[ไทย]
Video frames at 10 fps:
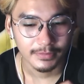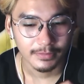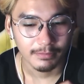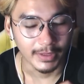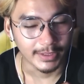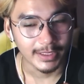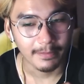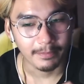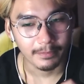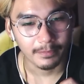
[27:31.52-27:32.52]
เหมือนกับ
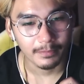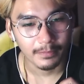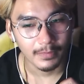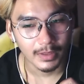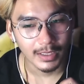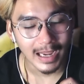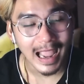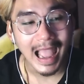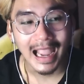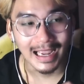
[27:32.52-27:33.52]

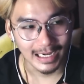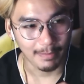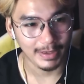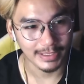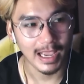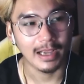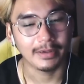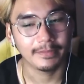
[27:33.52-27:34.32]
คางอะไรบางอย่าง